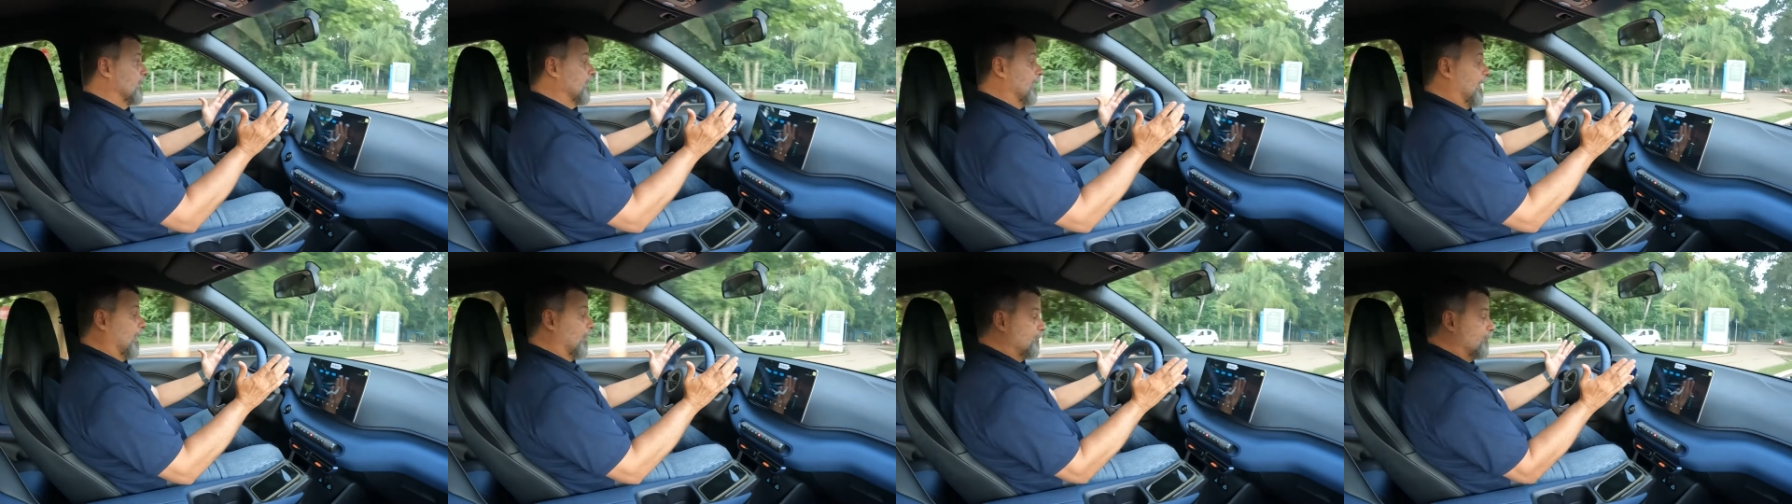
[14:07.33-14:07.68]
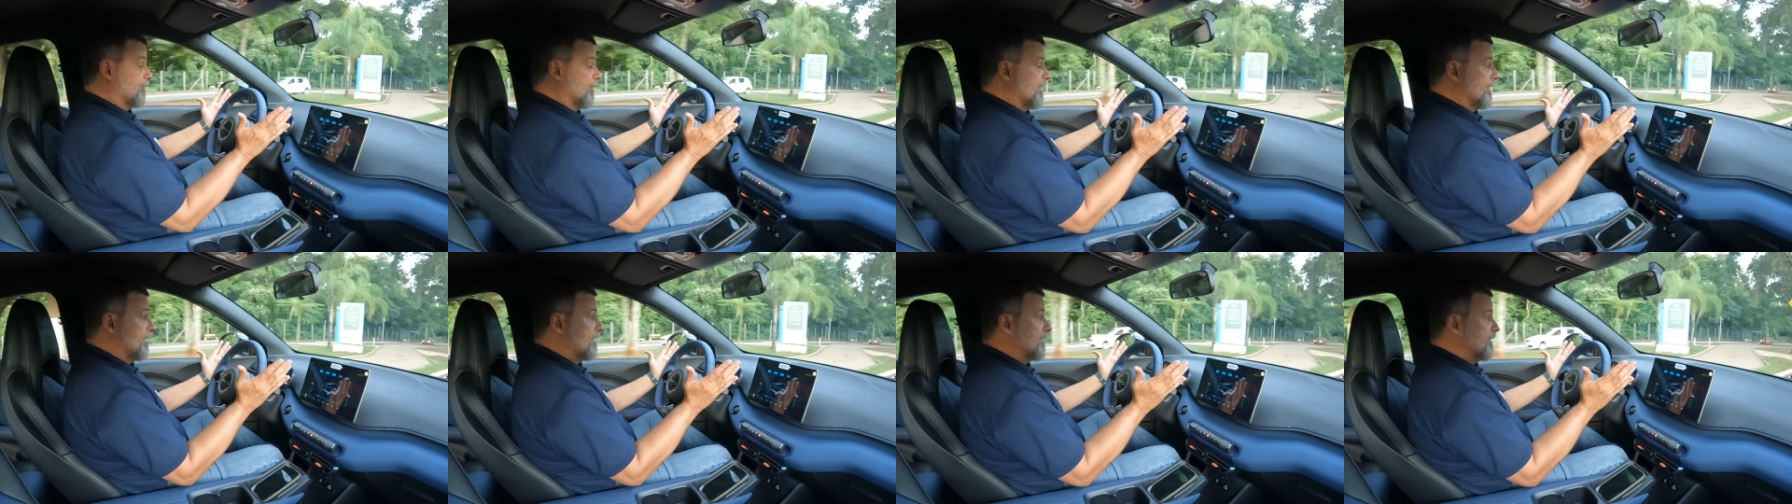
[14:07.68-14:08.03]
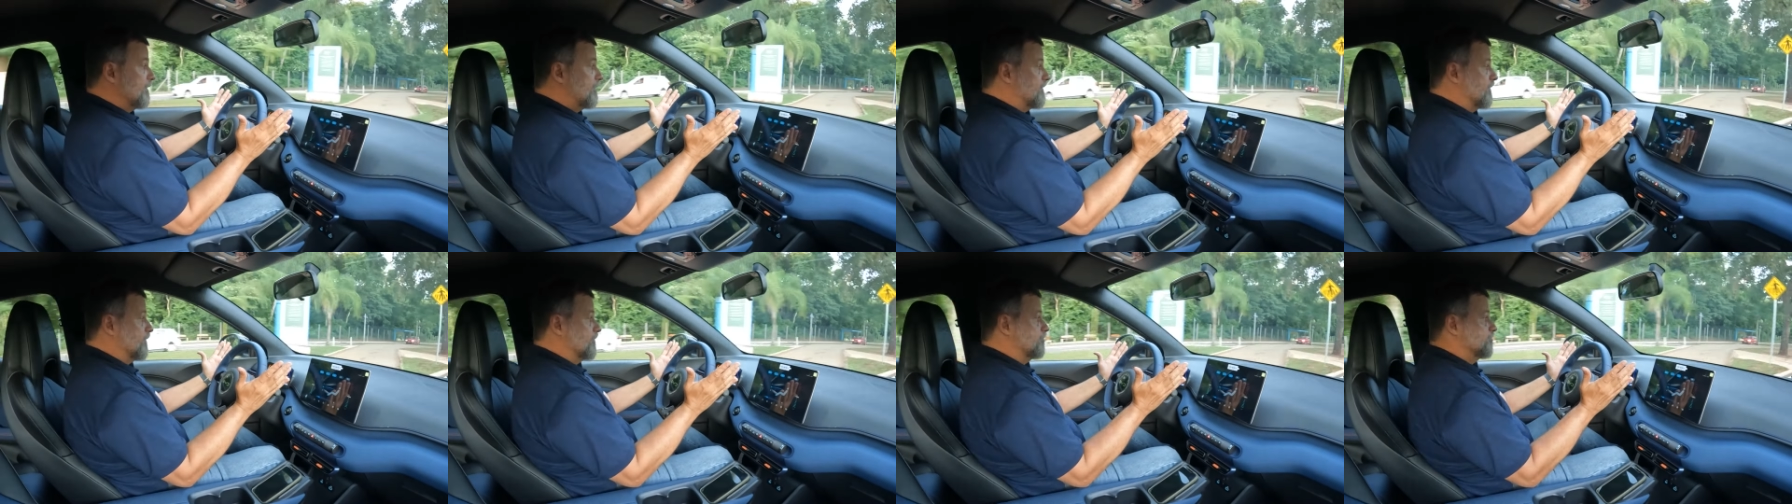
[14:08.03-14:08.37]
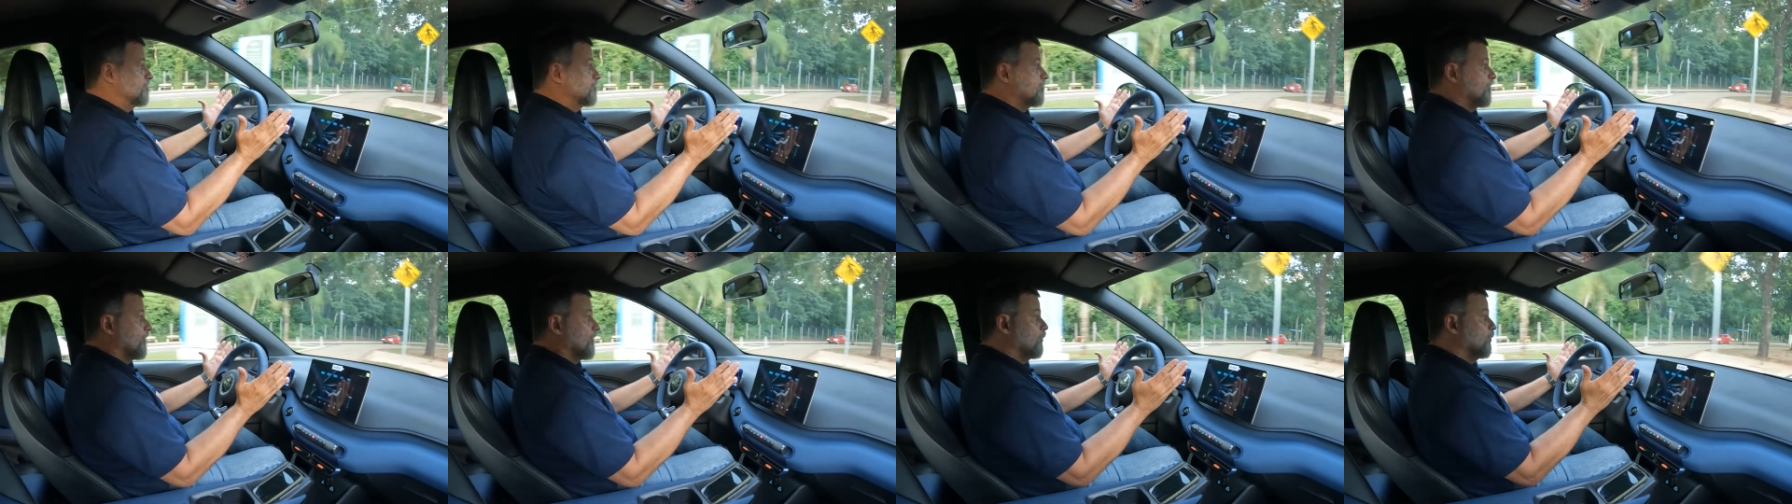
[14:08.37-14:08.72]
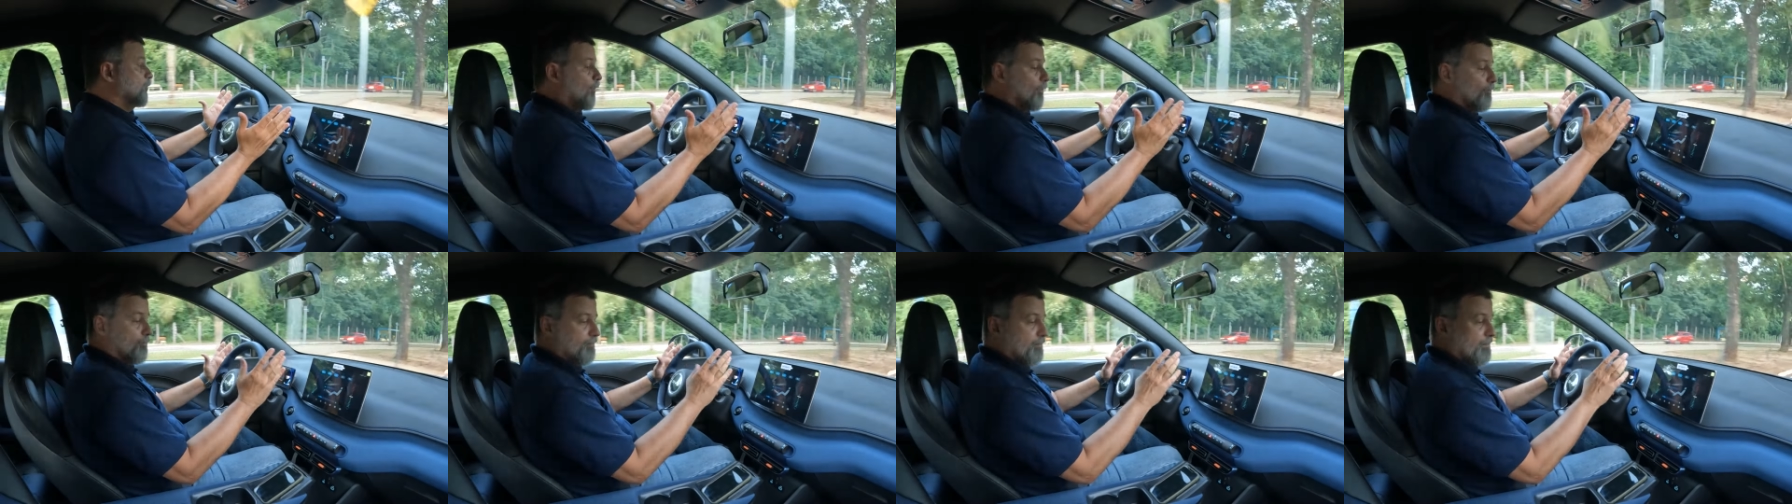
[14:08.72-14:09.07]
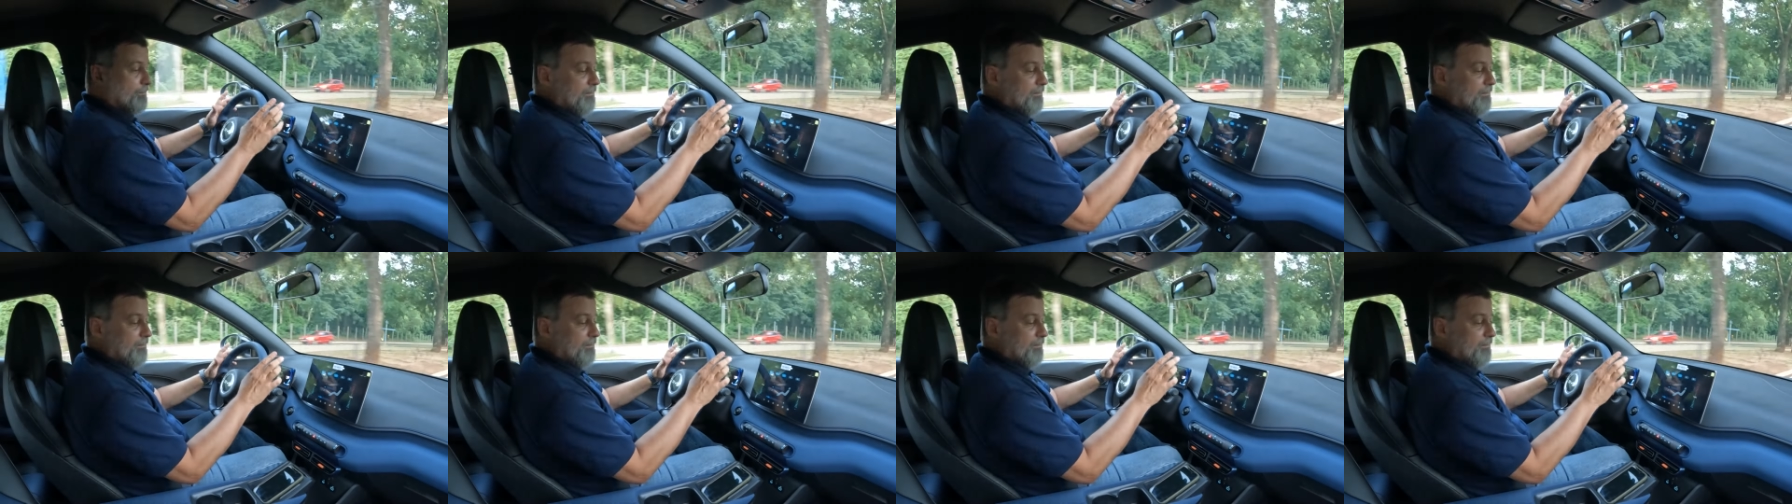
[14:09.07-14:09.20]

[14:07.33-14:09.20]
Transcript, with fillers: Ao volante, o Dolphin